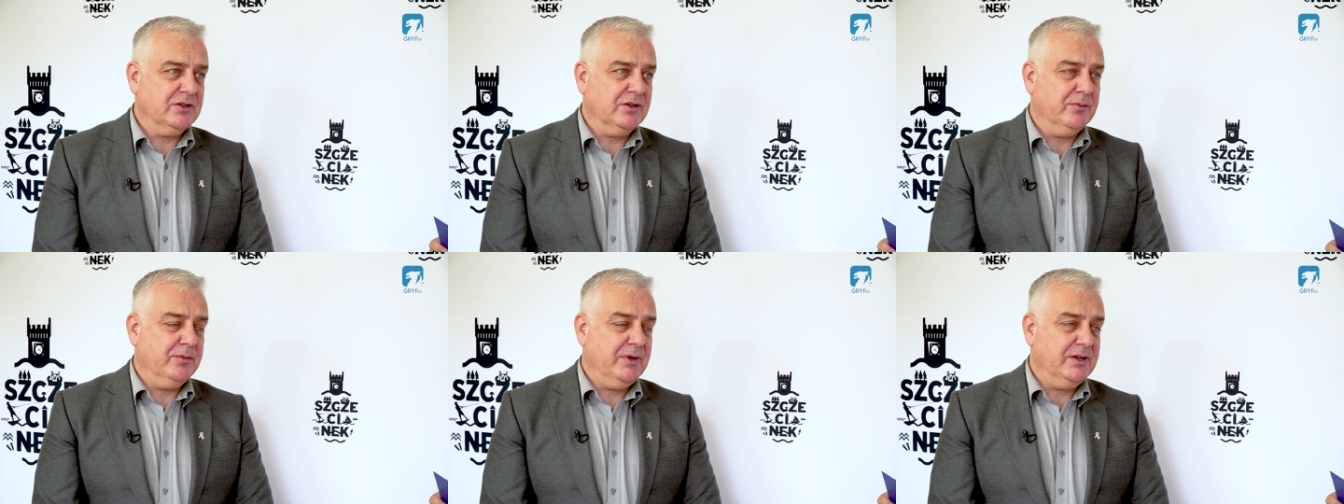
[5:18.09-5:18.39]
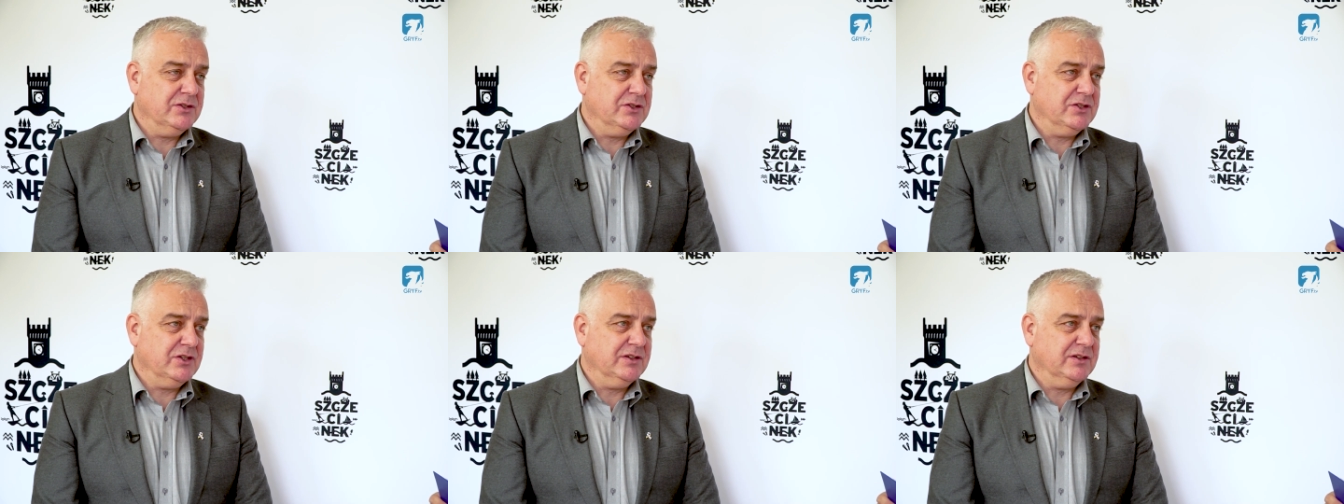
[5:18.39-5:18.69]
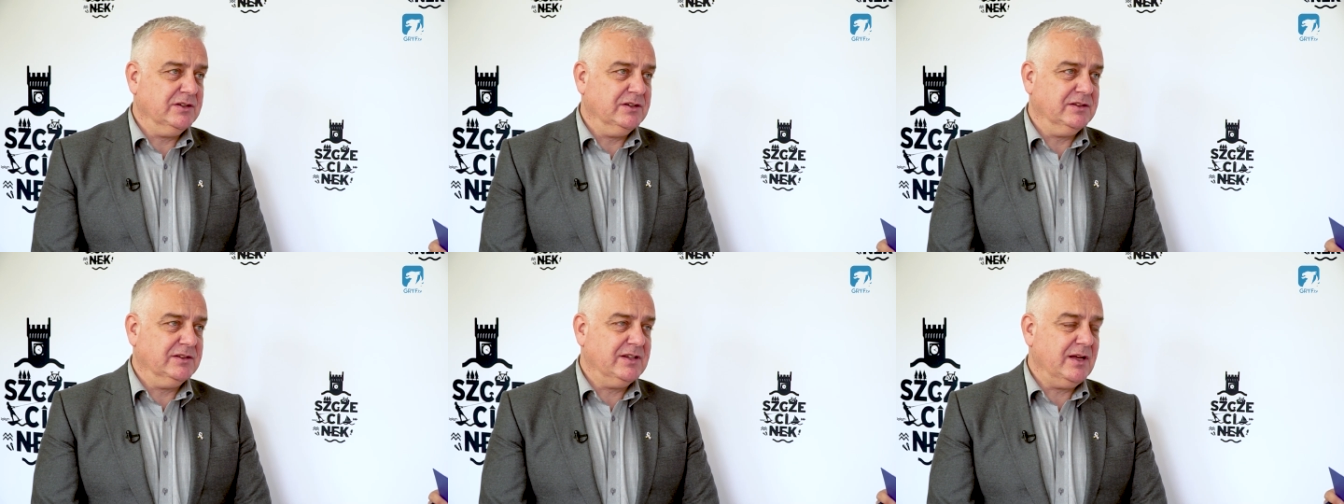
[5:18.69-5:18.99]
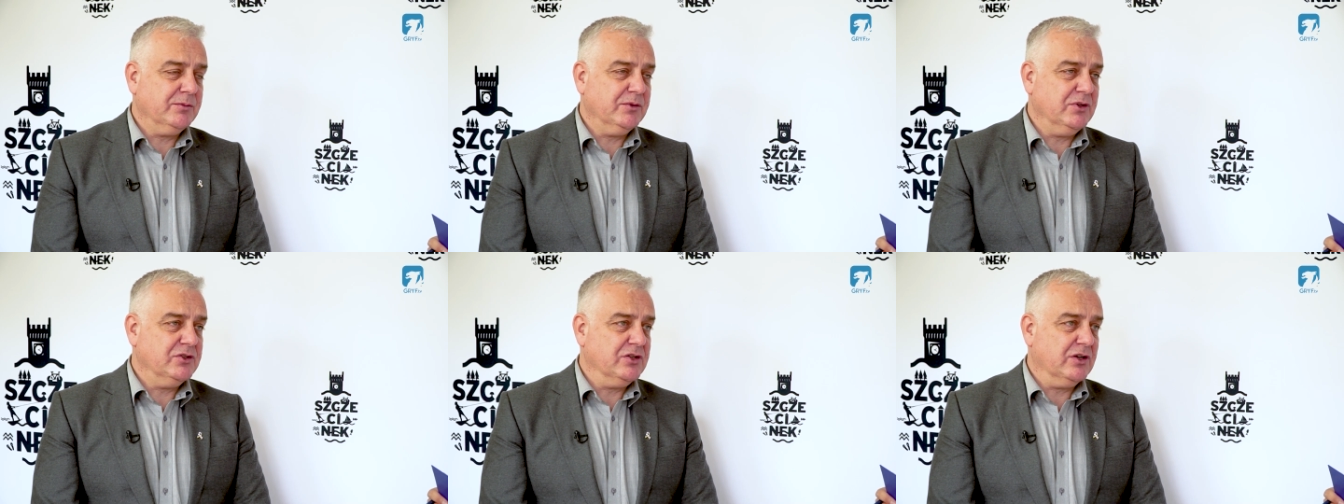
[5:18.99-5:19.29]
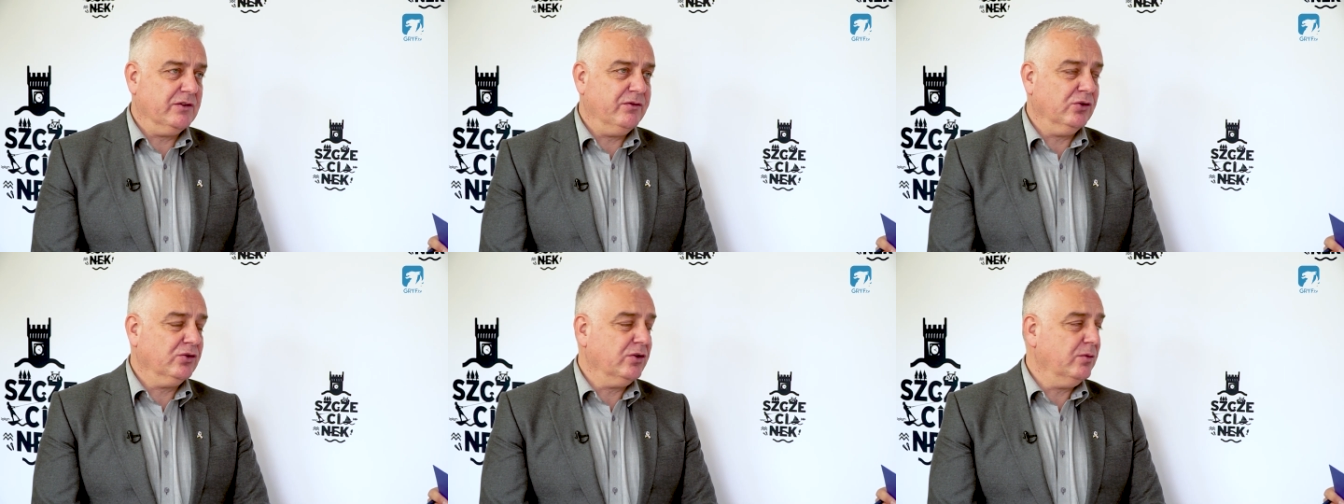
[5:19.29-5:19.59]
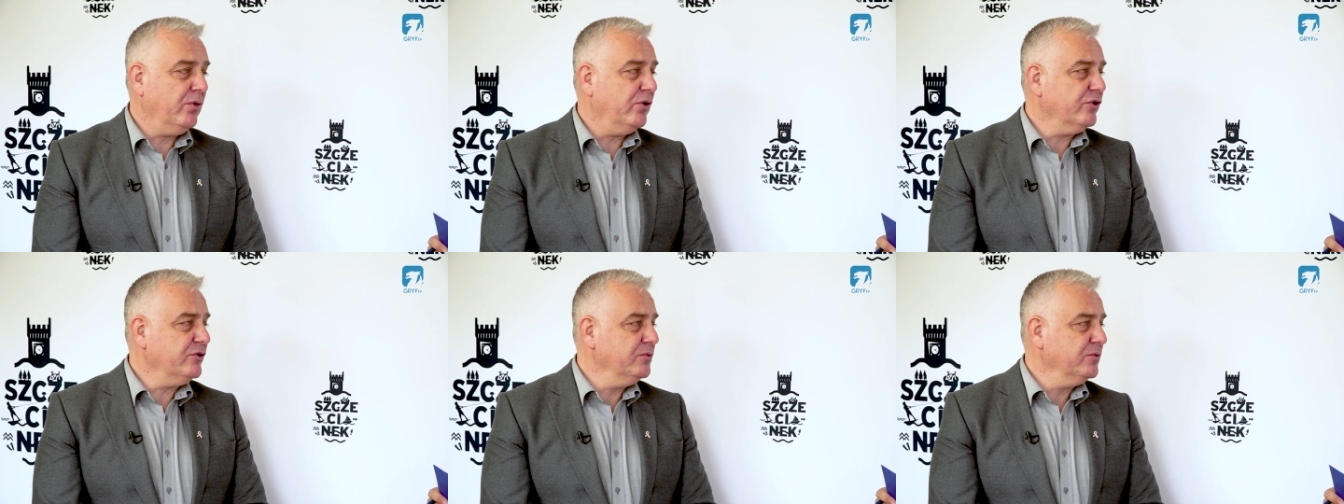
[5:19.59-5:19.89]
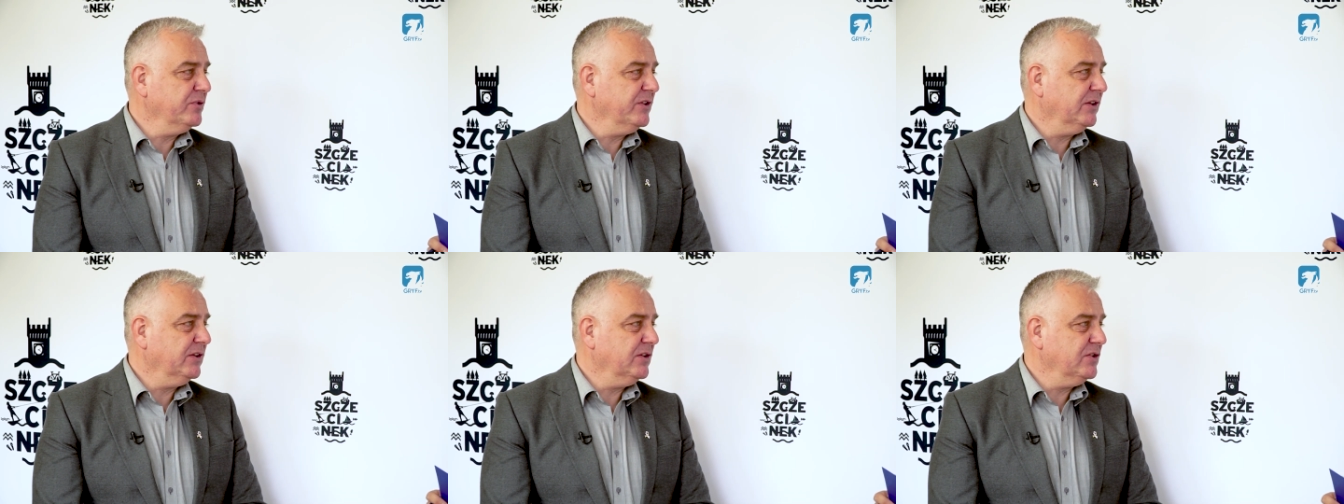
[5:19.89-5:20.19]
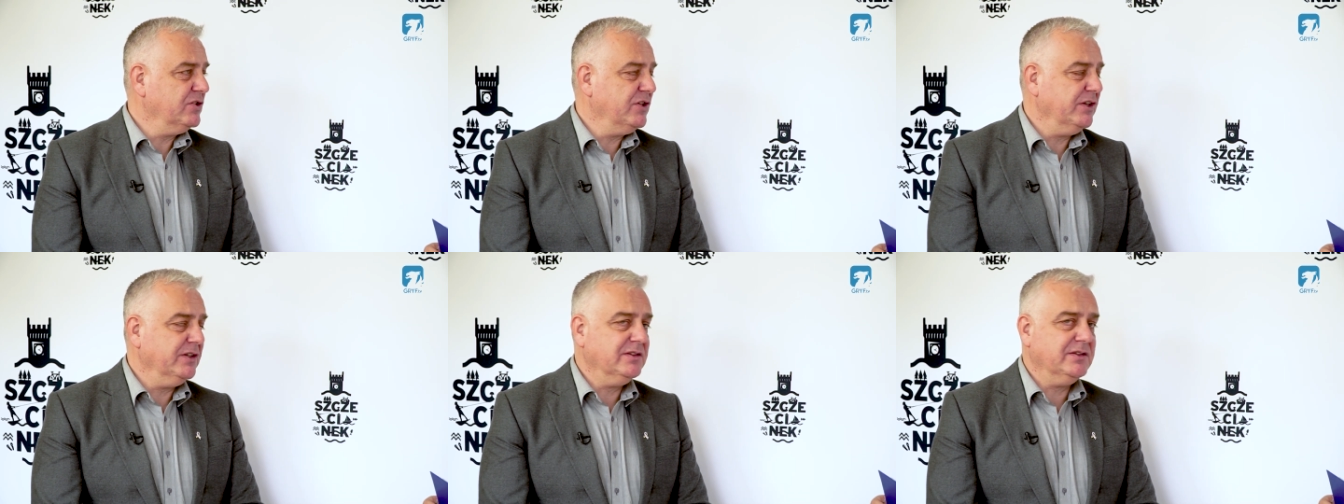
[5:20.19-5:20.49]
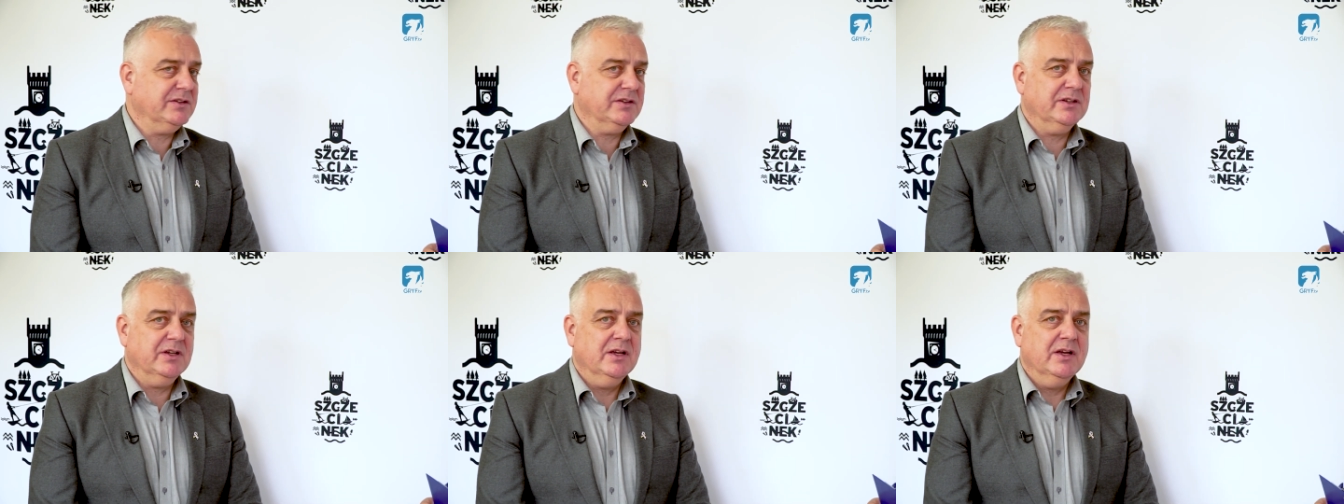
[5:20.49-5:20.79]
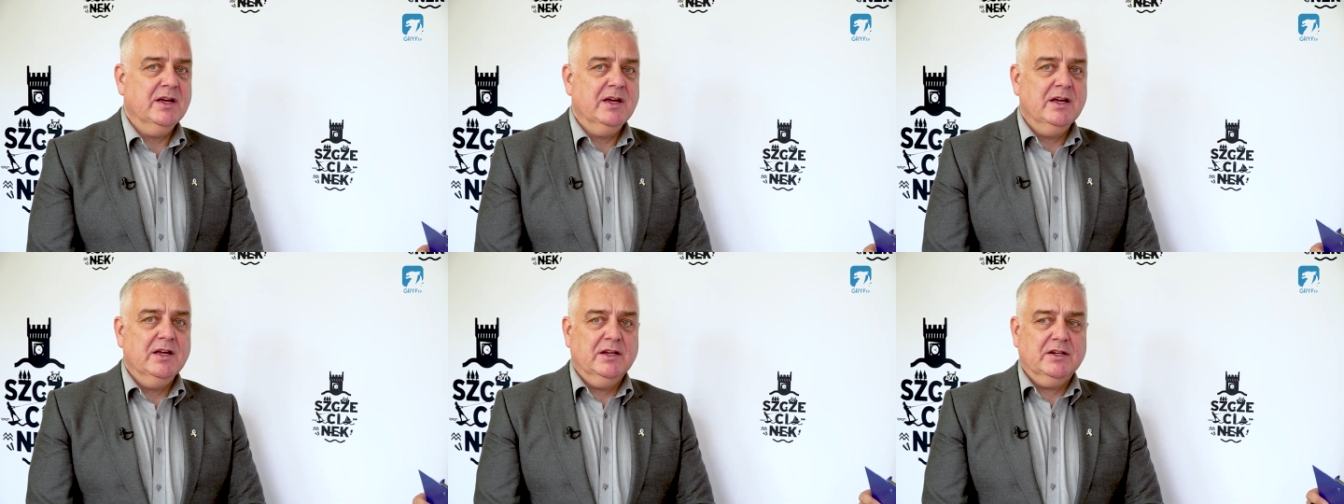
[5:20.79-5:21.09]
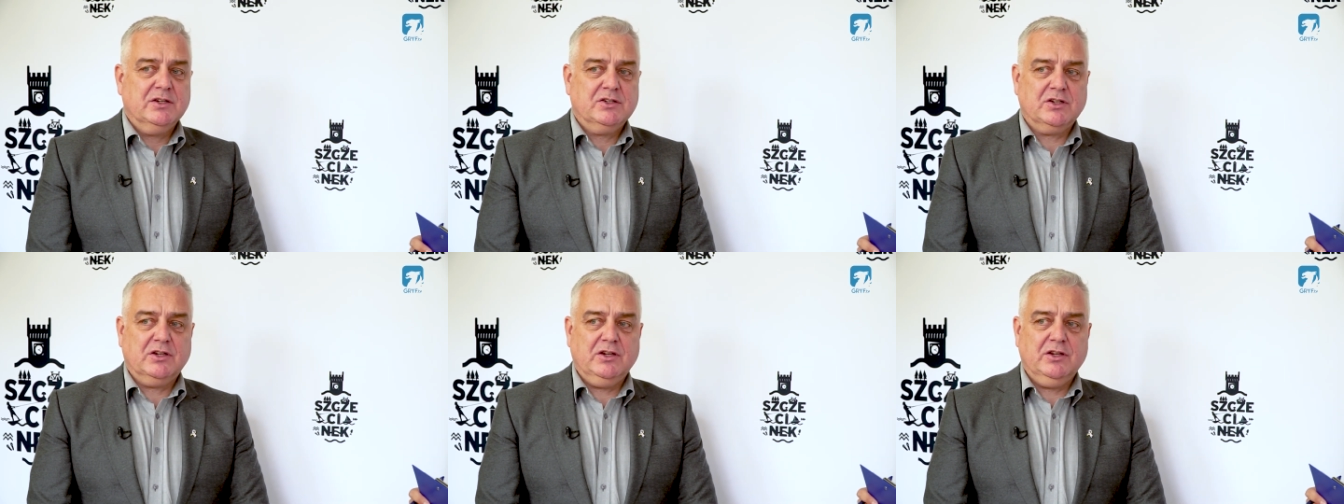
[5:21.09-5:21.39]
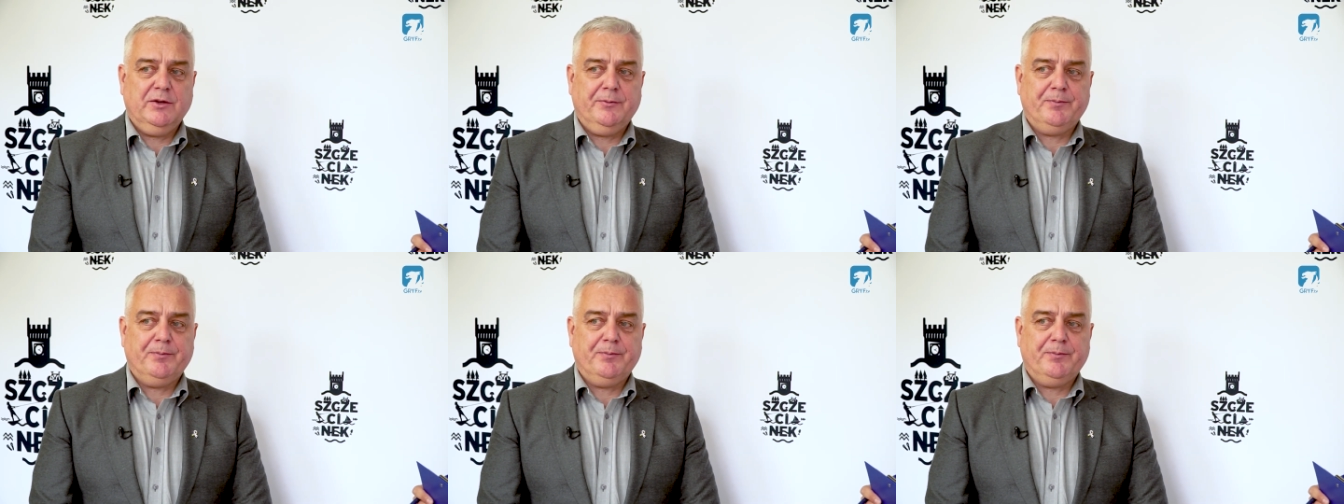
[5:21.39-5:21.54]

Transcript: będzie zamknie się kwotą 800 tysięcy, czyli,